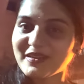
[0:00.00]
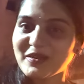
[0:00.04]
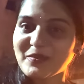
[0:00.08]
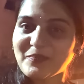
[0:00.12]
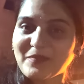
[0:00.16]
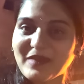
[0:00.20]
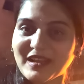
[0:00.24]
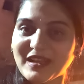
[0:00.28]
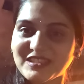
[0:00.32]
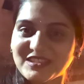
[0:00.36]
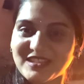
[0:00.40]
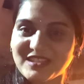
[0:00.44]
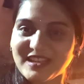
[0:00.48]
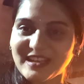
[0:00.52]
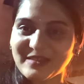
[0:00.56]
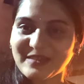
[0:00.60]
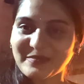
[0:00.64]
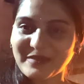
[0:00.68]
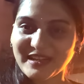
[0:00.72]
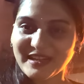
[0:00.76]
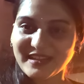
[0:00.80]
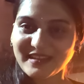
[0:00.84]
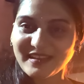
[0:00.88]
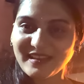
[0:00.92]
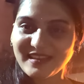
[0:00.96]
మా
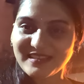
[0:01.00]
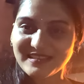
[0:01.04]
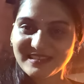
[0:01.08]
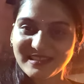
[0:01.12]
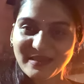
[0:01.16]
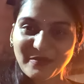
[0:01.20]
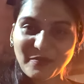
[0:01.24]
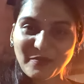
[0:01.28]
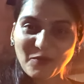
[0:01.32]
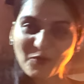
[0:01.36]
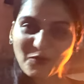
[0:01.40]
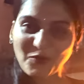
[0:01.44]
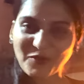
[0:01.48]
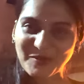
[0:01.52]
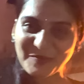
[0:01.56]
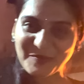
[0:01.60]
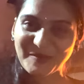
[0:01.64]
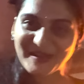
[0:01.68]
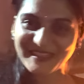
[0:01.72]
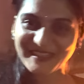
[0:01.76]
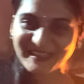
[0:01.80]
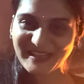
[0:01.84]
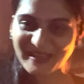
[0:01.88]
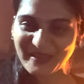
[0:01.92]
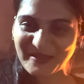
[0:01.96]
చలిమంట కాస్త భోగి
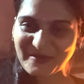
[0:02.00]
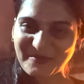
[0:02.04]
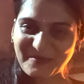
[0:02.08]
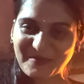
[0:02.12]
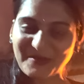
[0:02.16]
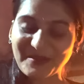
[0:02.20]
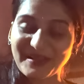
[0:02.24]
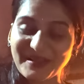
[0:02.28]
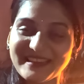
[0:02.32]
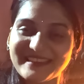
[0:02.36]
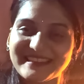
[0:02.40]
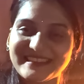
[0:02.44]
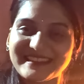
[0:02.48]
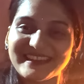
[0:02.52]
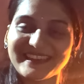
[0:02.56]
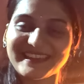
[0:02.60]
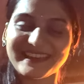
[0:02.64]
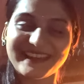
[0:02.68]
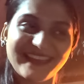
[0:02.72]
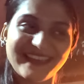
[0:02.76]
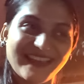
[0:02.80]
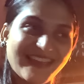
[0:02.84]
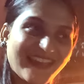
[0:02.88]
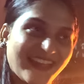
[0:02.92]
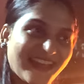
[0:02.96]
మంట అయిపోయింది
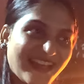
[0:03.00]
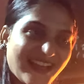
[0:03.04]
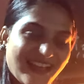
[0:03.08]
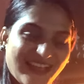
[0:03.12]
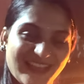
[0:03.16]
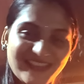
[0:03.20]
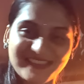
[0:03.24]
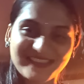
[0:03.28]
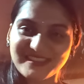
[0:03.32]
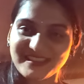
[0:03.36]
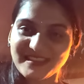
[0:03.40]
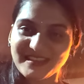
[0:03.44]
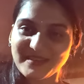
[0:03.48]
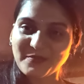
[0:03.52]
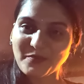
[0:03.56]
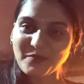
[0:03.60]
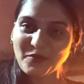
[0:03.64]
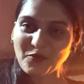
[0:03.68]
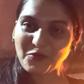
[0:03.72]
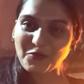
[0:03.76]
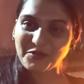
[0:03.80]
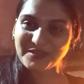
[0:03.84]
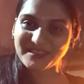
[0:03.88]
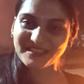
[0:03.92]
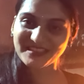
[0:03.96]
యాక్చువల్లీ
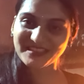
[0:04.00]
భోగి